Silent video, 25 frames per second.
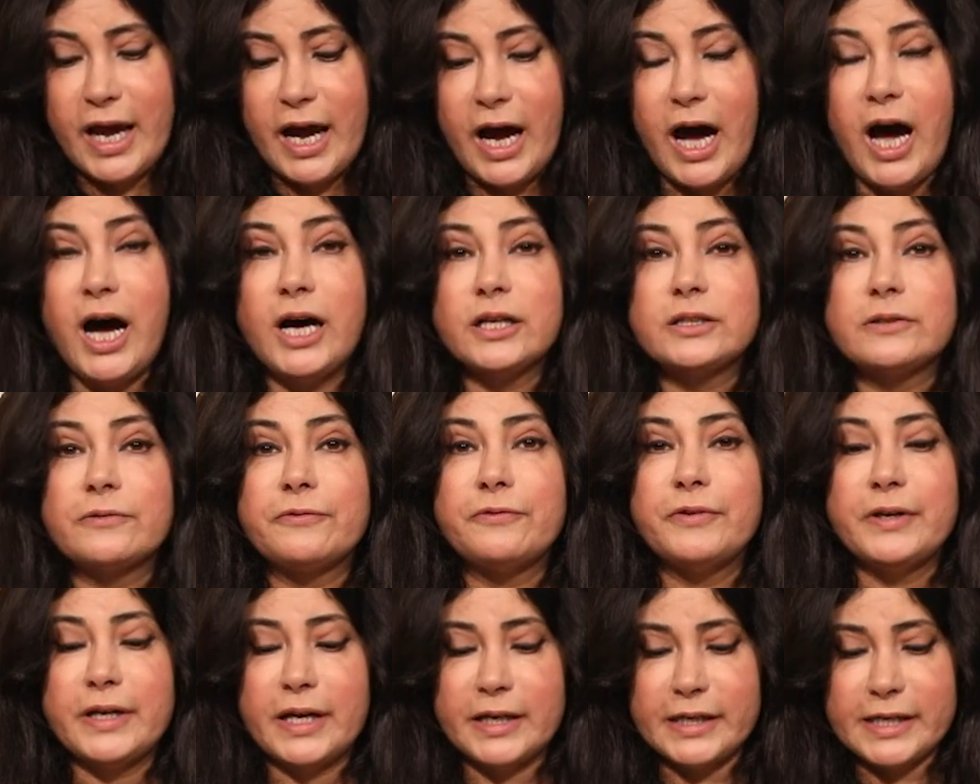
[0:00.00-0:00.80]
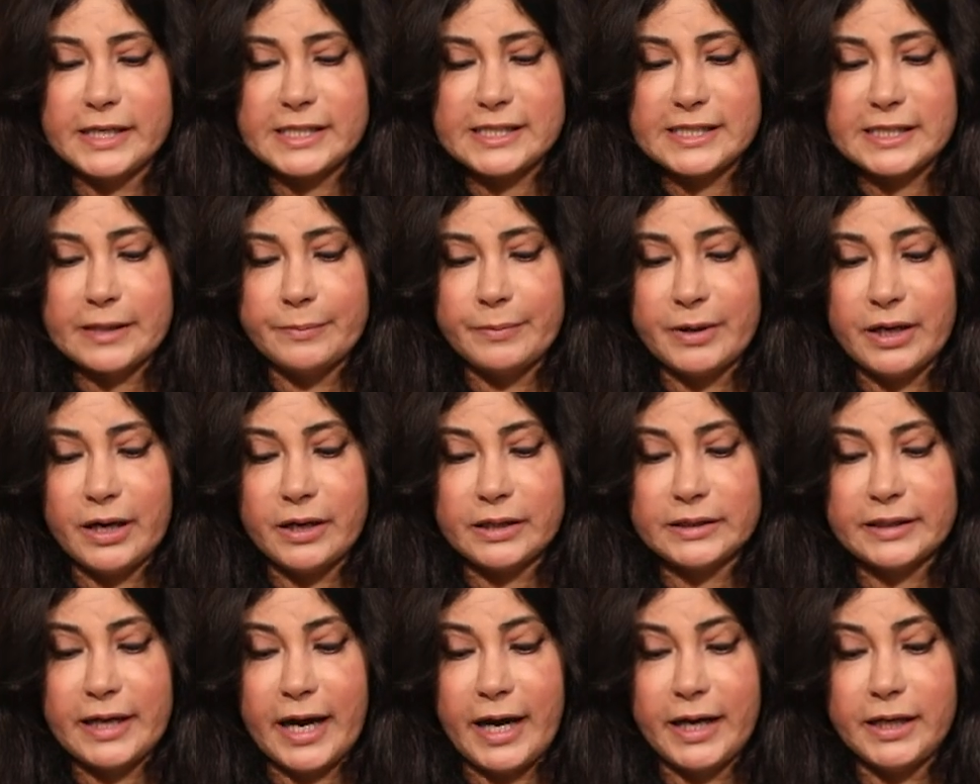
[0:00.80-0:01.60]
عاطفيا استمرار
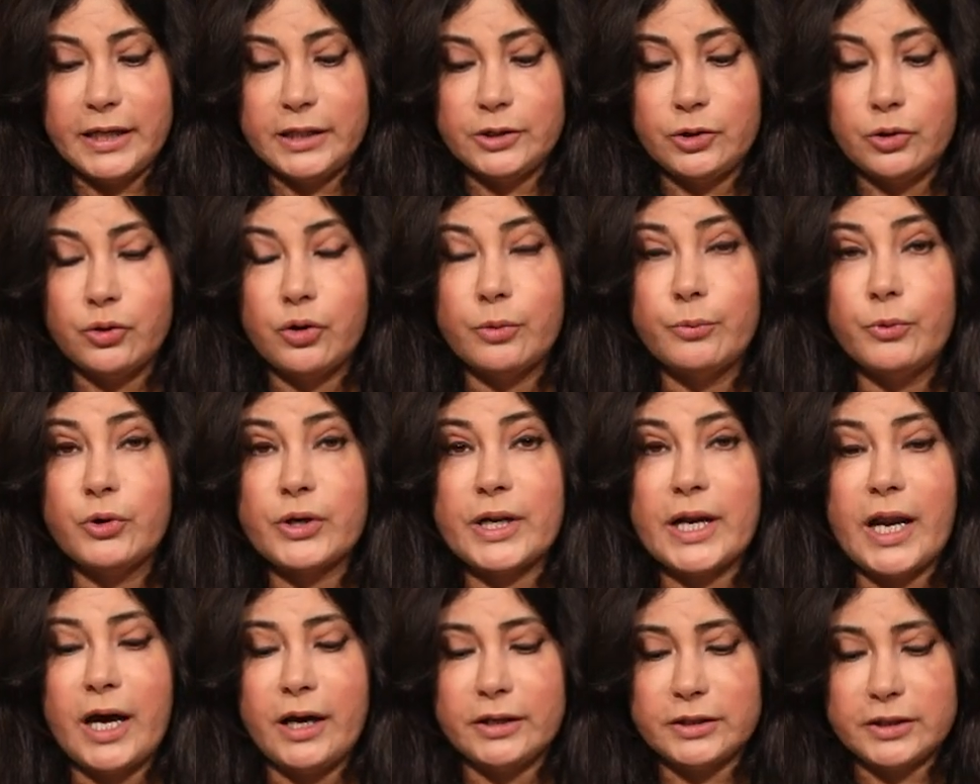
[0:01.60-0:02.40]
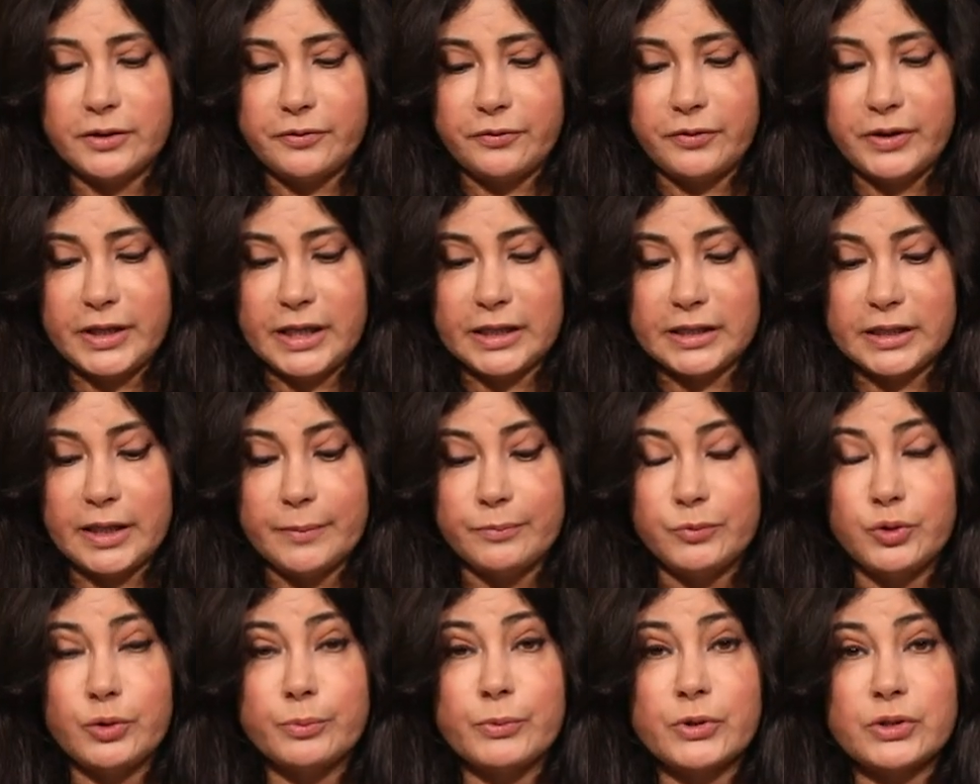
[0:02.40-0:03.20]
تعقيد الامور العاطفيه
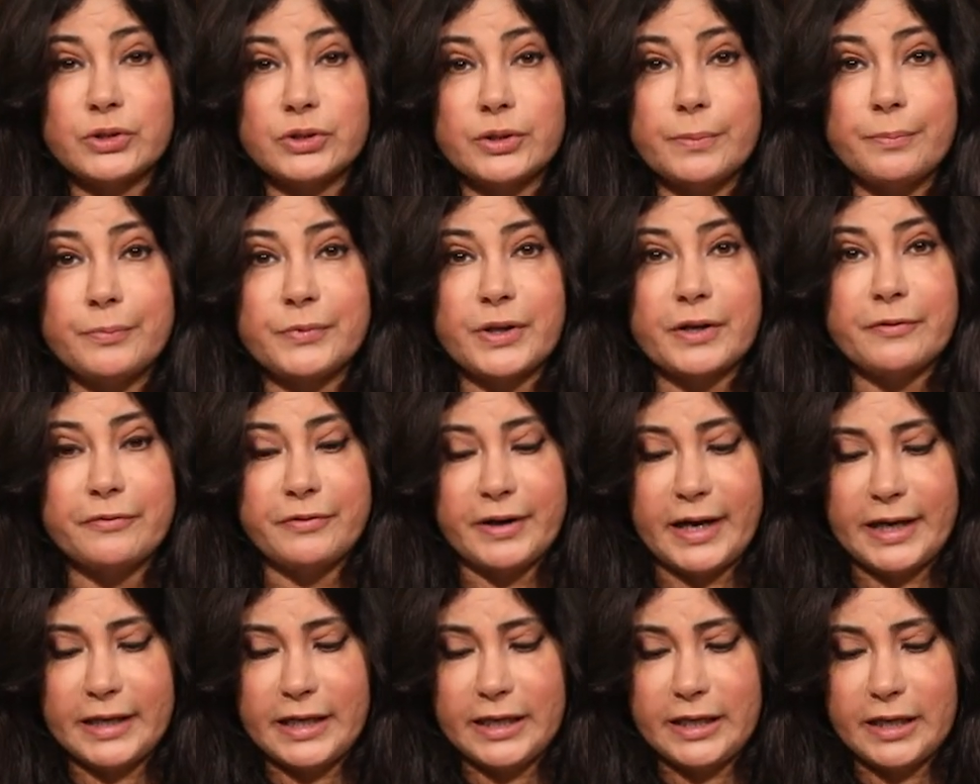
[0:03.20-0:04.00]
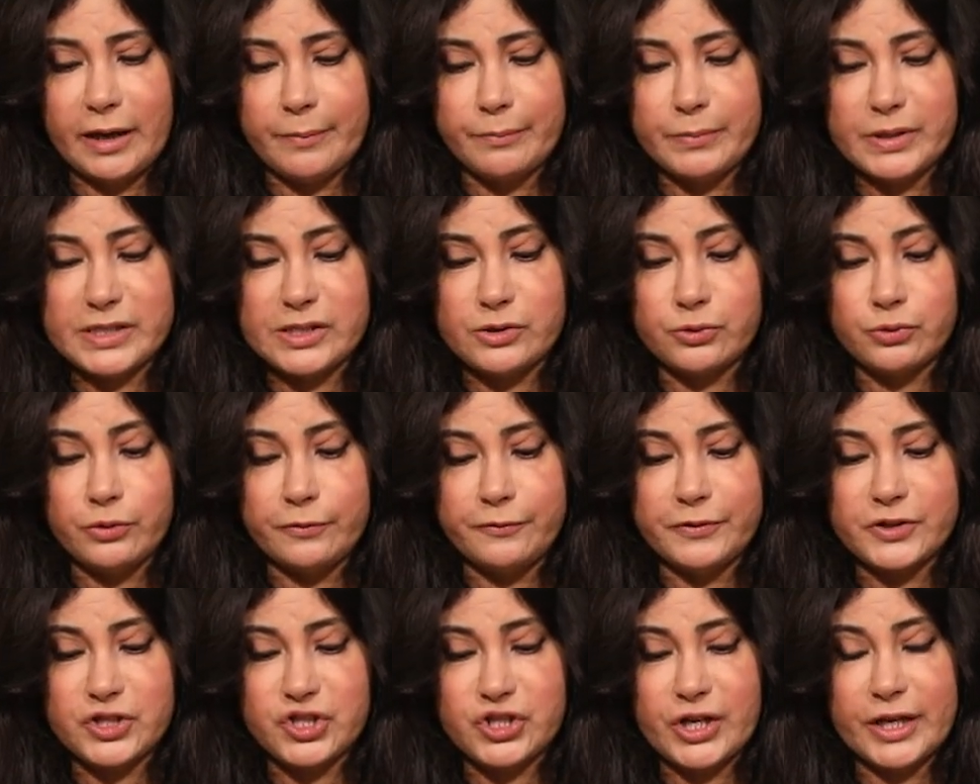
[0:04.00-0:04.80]
تبدو مرتبطه فعليا
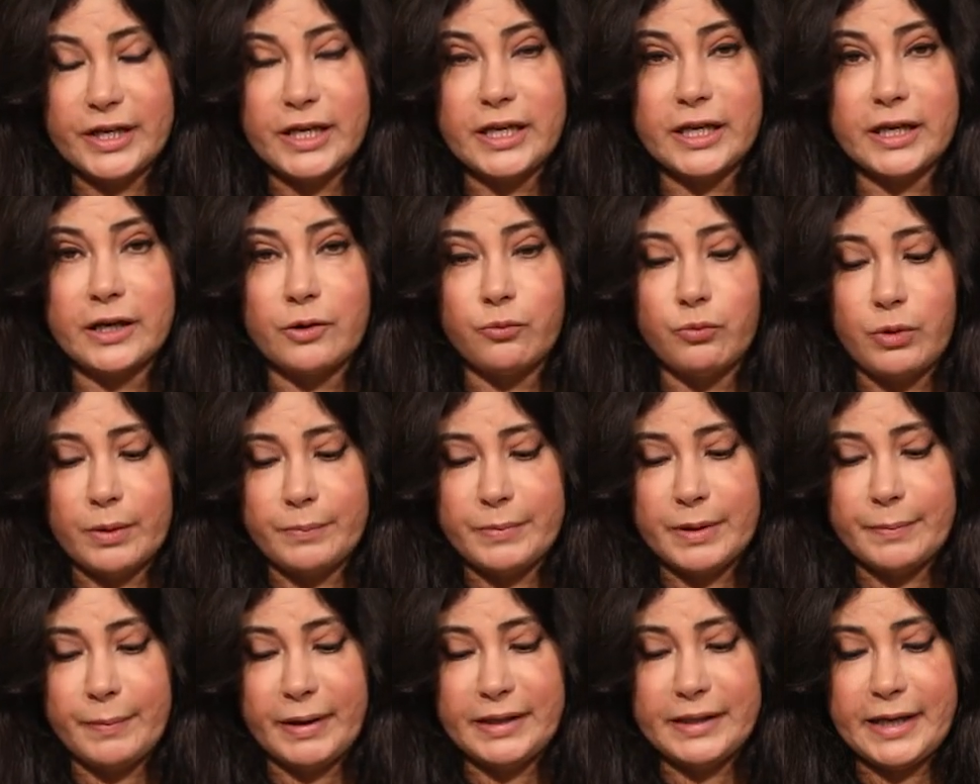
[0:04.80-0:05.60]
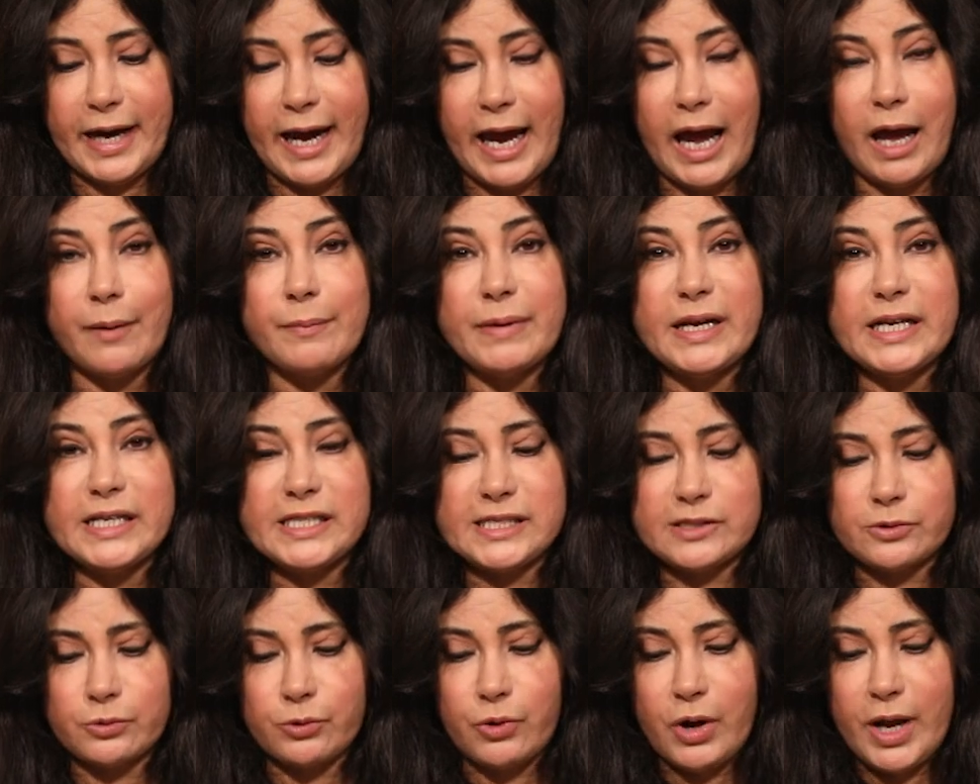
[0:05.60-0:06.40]
بظروف الشريك وبمدى
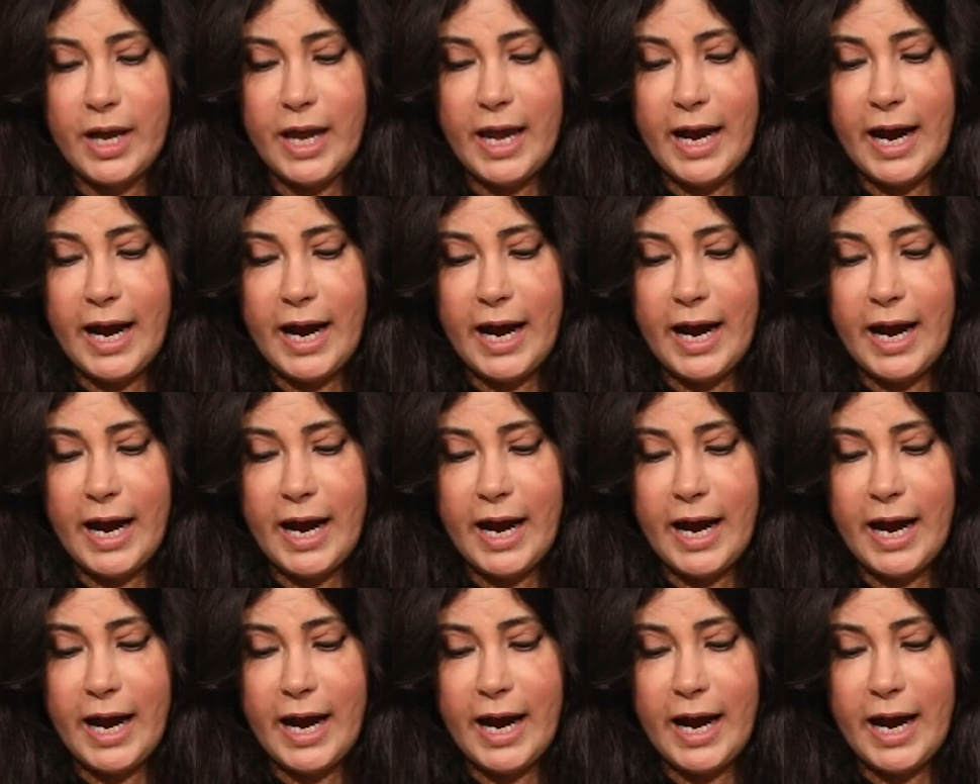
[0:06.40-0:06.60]
حماسه